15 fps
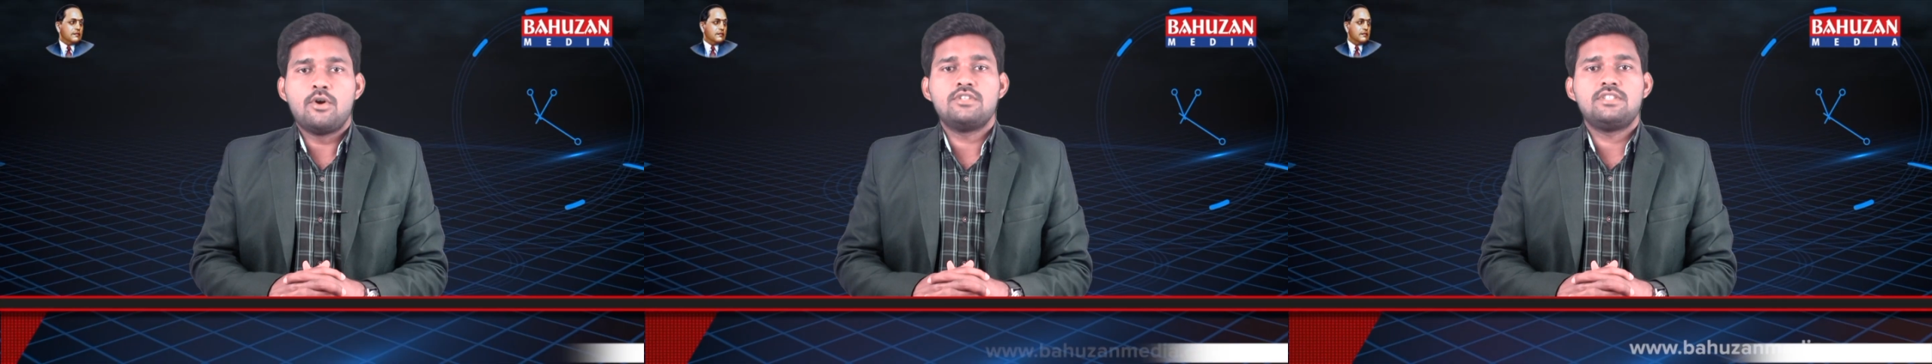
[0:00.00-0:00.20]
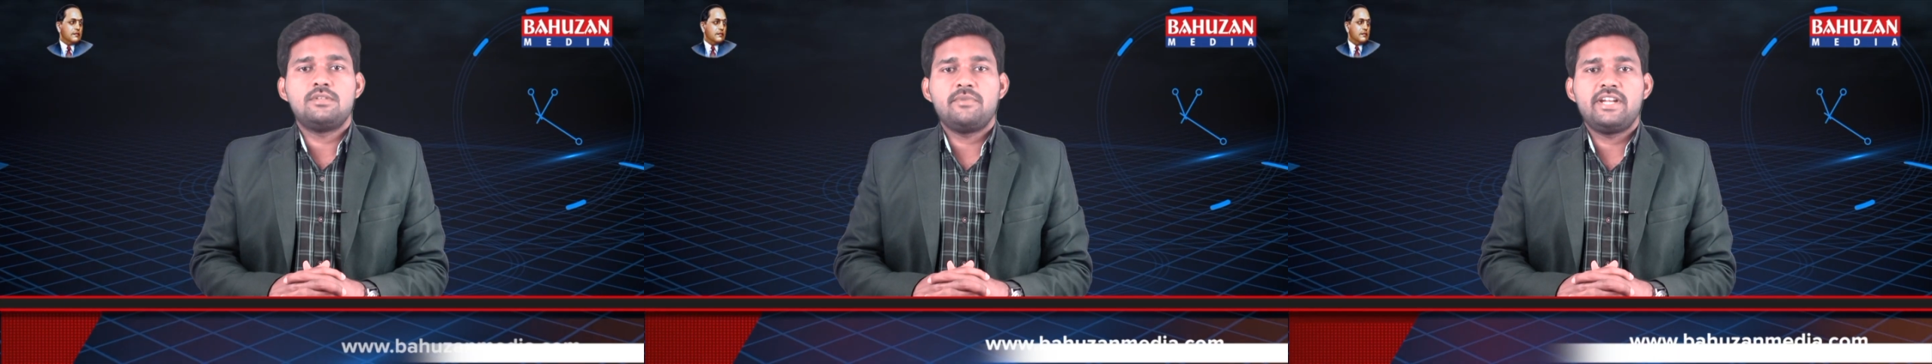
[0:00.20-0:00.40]

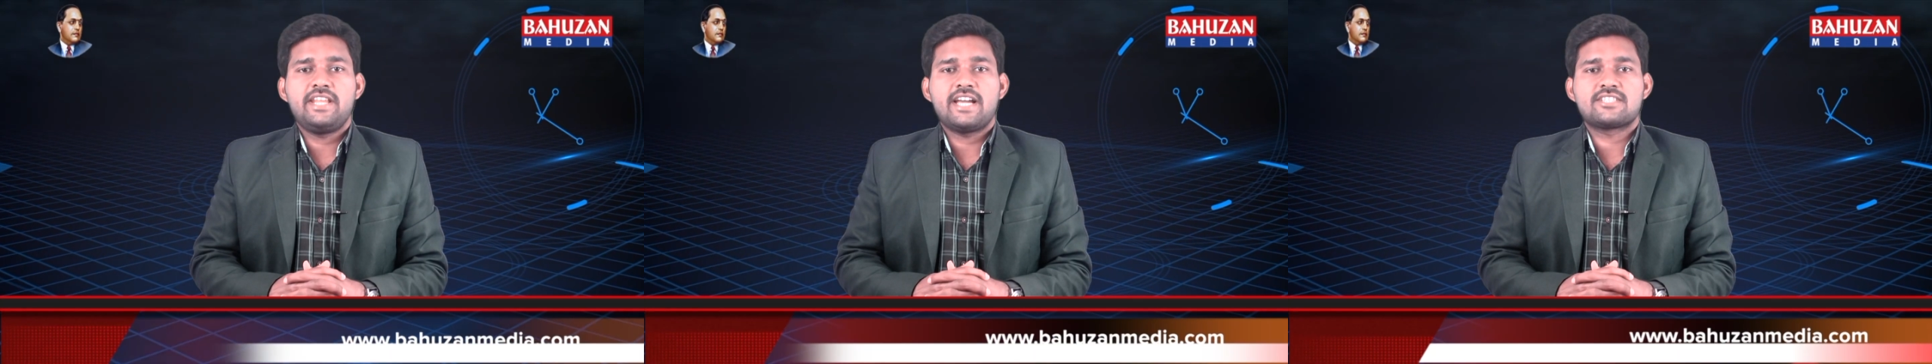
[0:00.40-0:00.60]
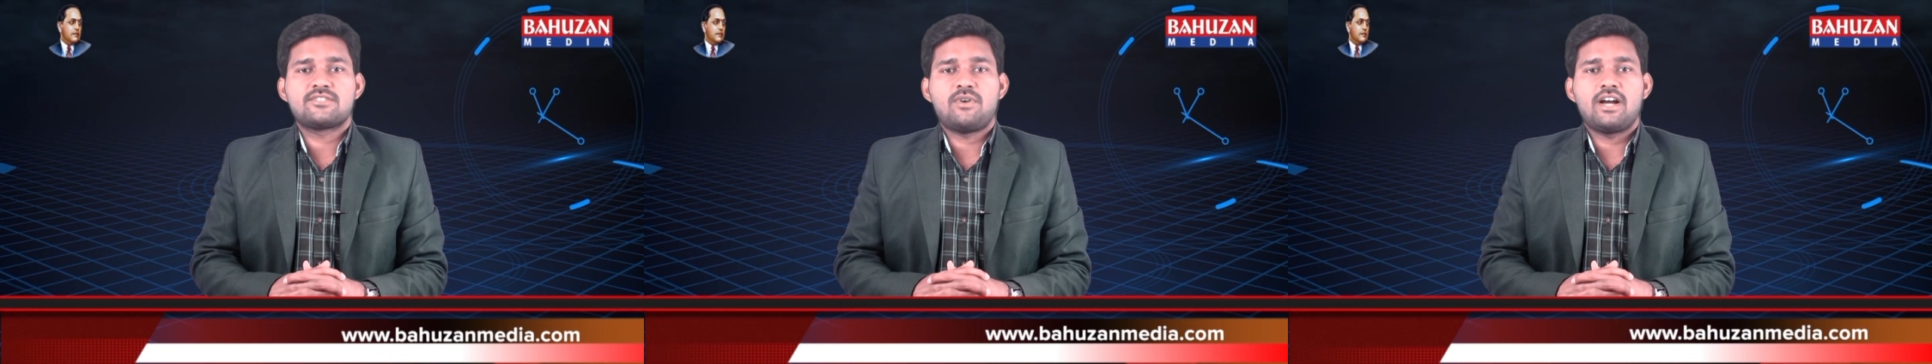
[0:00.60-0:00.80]
బహుజన్
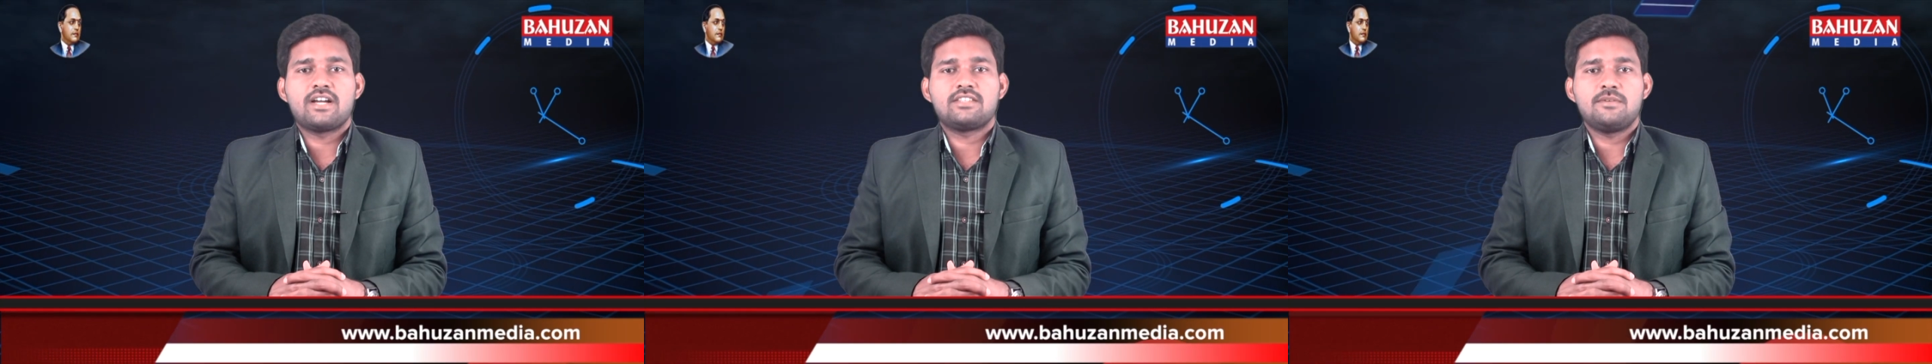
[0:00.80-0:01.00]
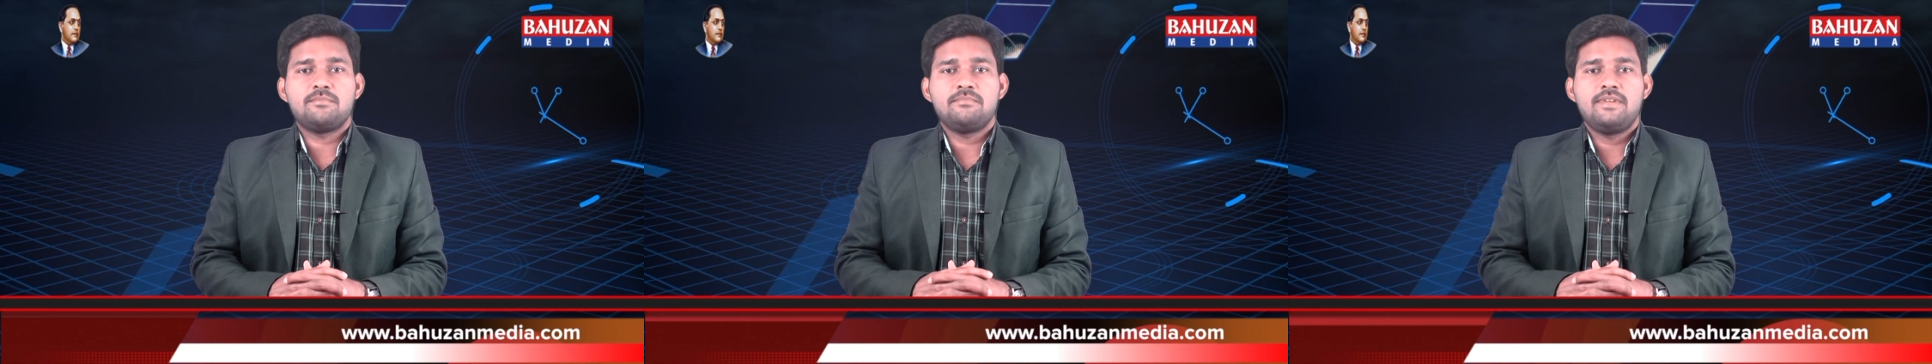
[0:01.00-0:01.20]
మీడియాకు
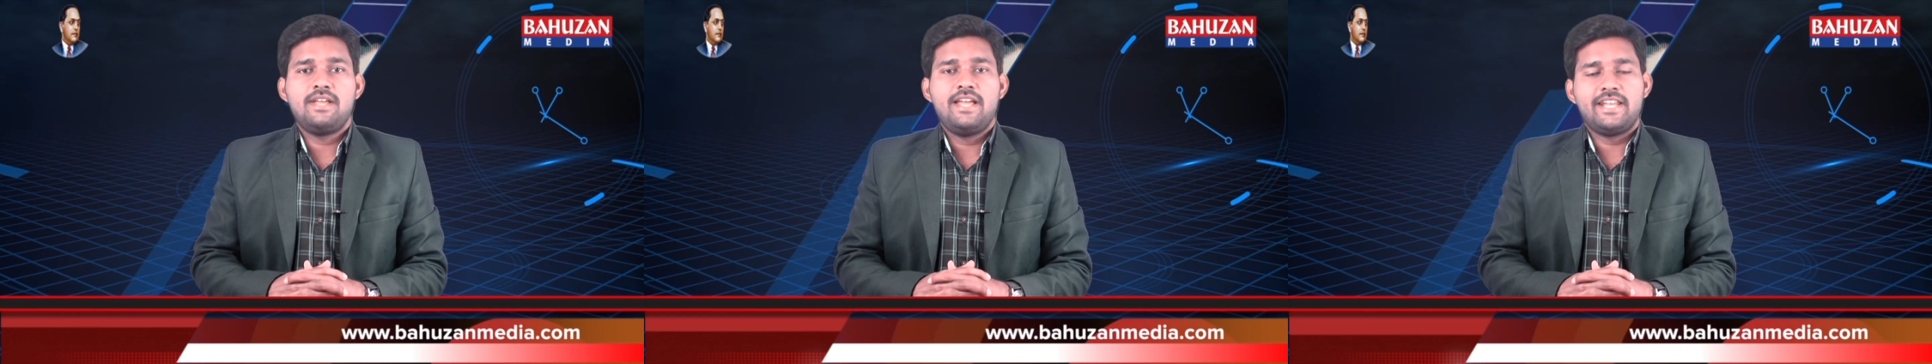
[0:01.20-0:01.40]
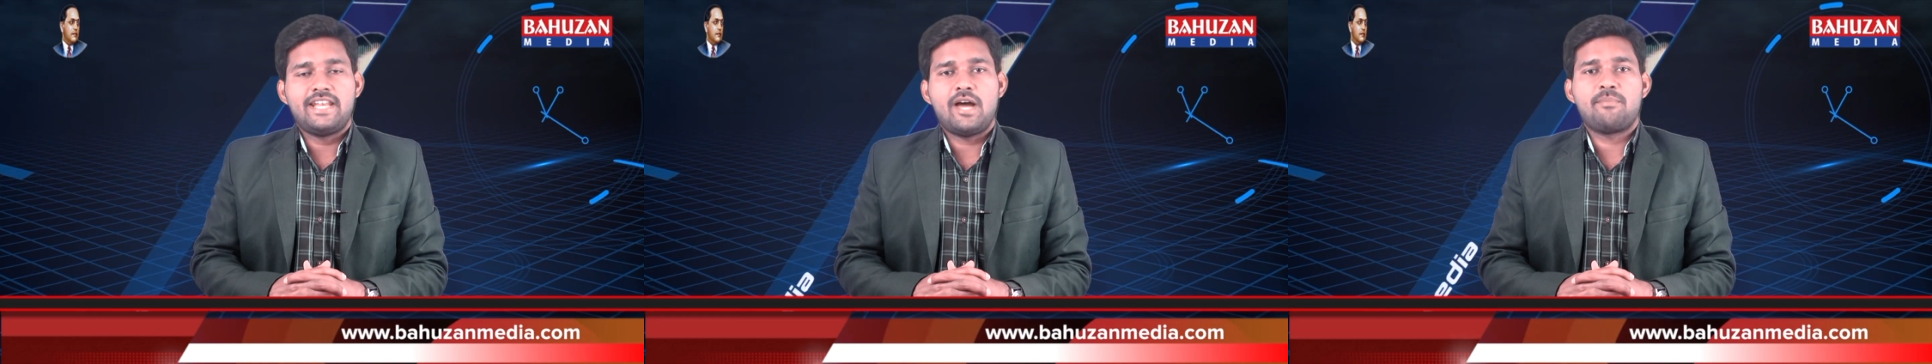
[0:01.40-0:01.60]
స్వాగతం
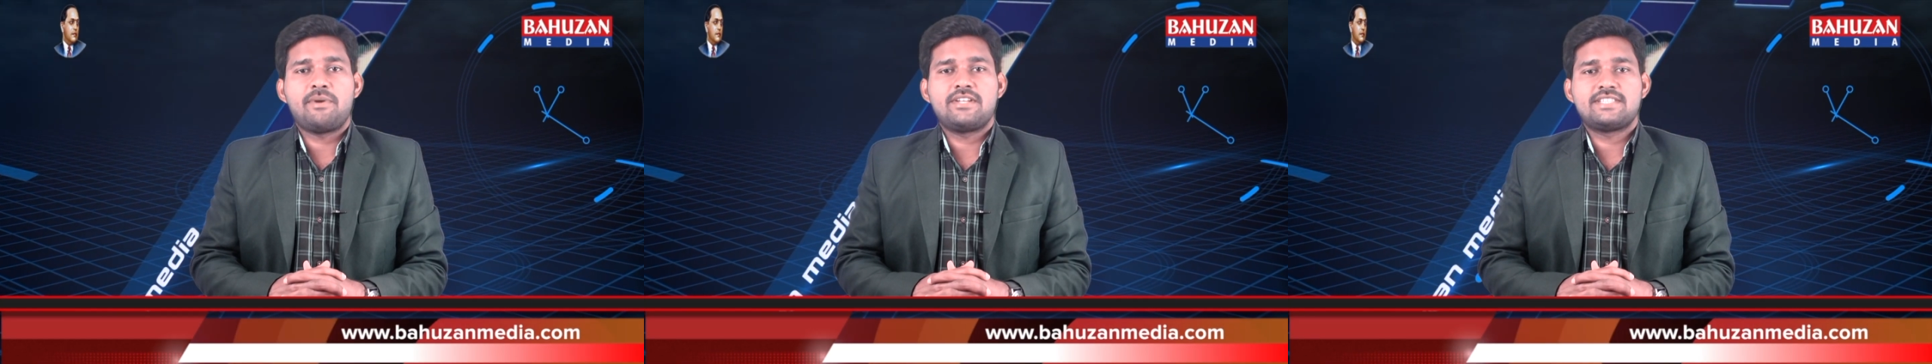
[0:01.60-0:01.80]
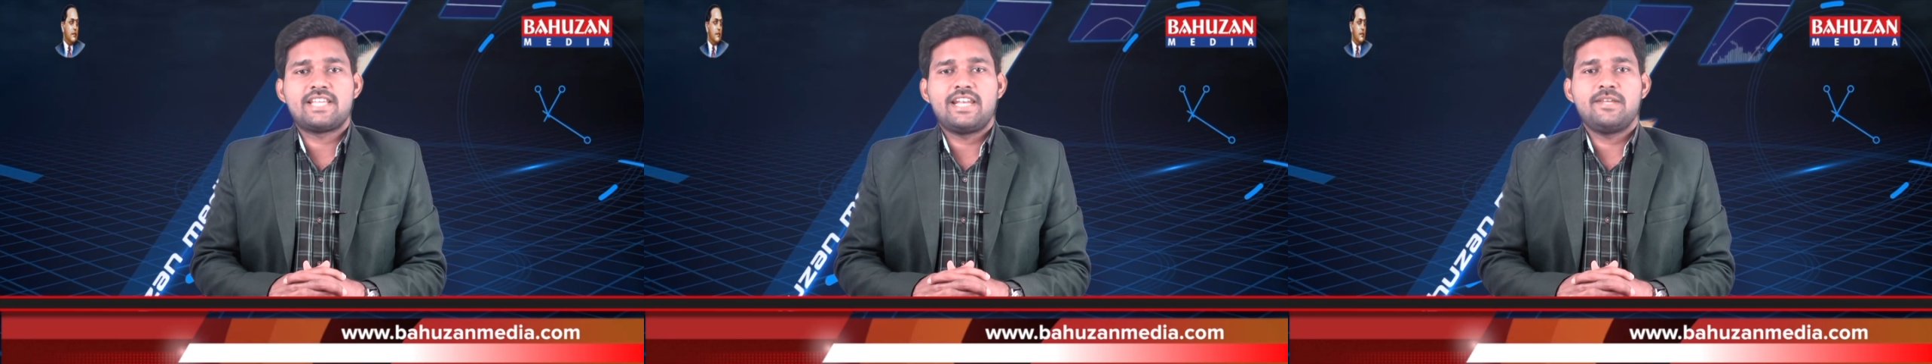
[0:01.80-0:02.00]
నా
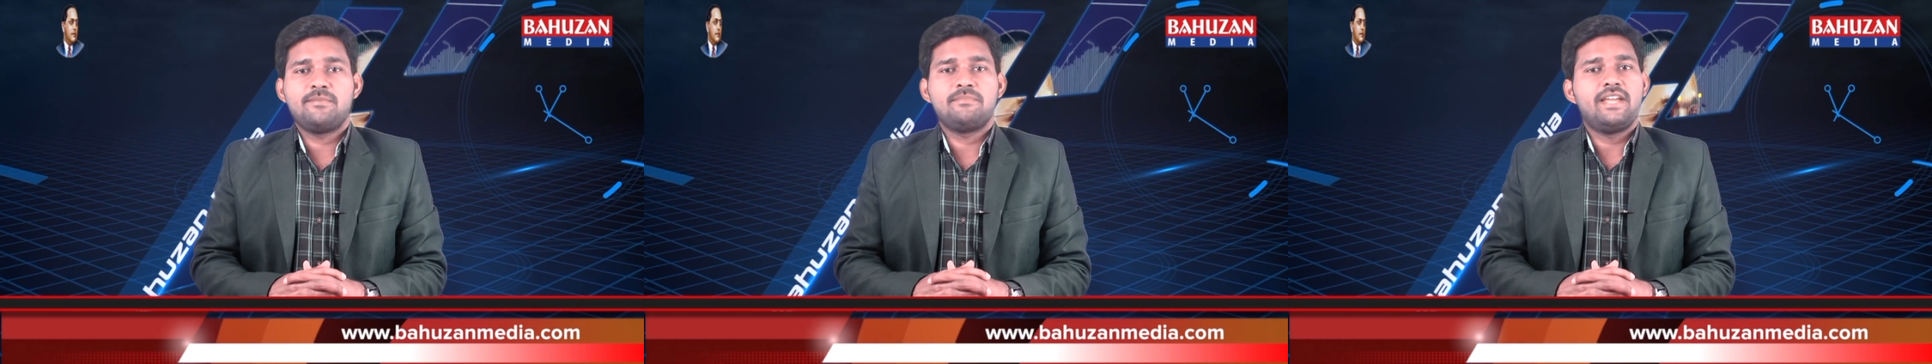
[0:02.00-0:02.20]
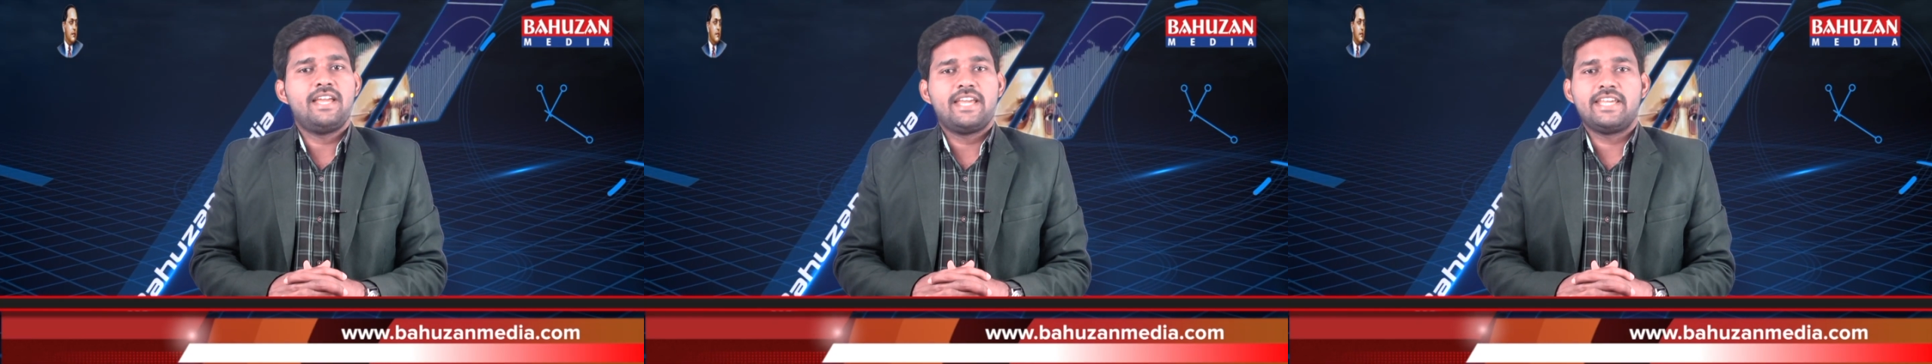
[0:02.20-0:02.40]
పేరు
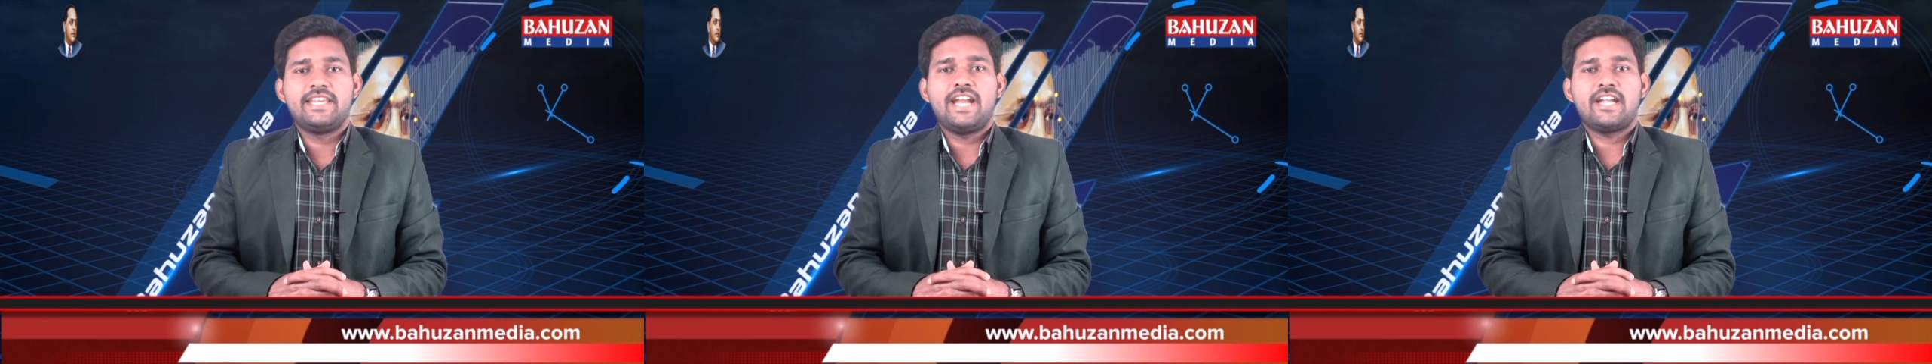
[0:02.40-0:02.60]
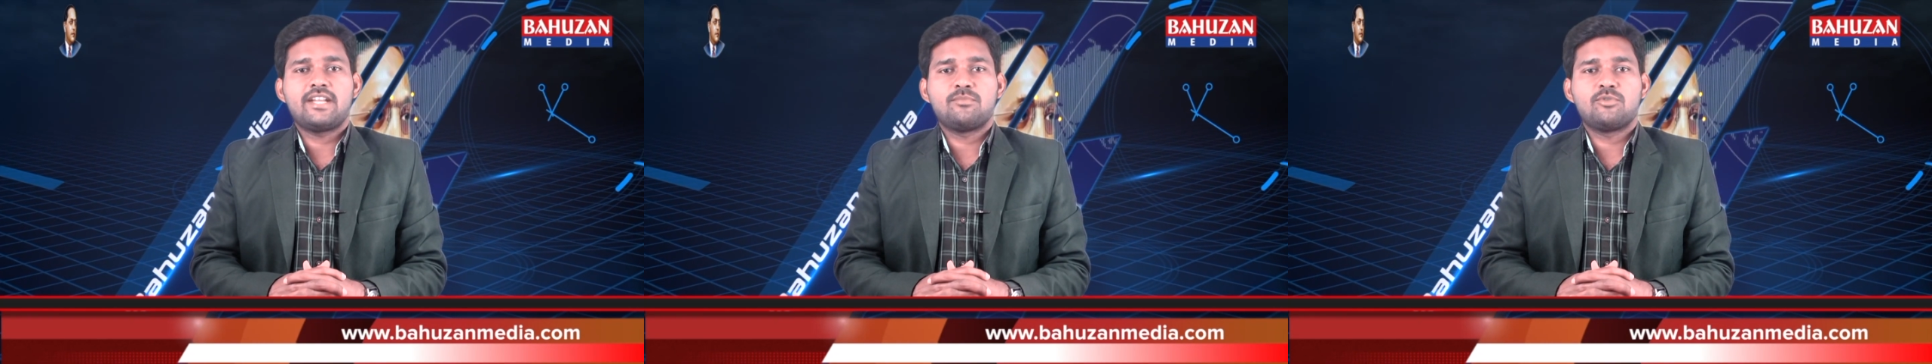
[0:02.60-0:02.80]
సలీం ఈనాటి